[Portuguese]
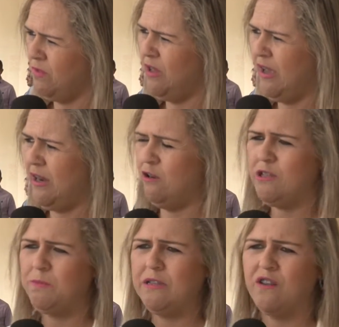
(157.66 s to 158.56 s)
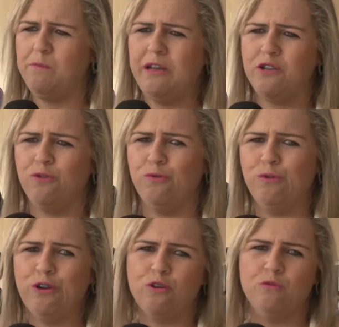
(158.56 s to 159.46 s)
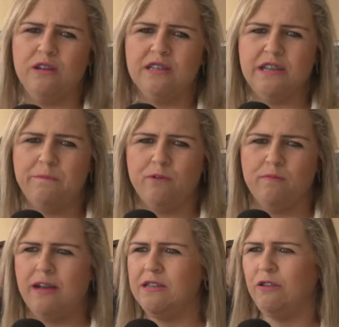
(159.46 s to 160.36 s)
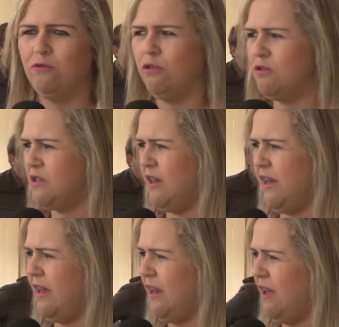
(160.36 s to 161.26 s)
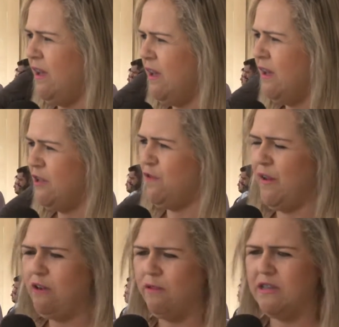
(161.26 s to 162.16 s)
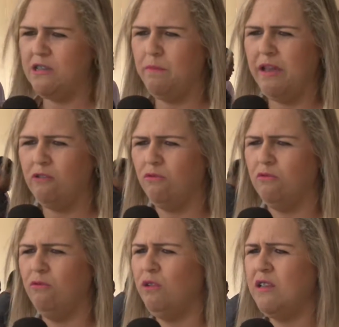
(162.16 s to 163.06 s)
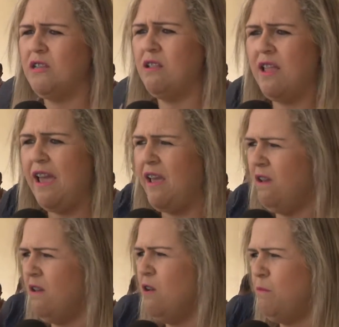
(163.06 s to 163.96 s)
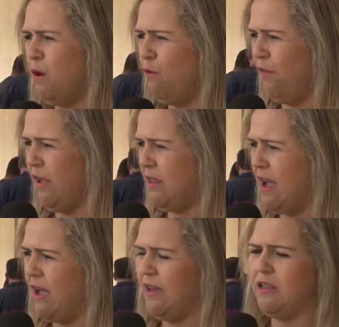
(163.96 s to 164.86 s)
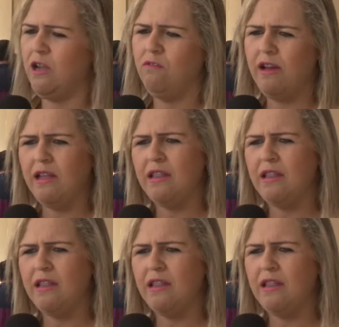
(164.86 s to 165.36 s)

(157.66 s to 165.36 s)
né? não especificamente num único município, mas em todos que ele tiver conhecimento do, do que se tem para ofertar. Então a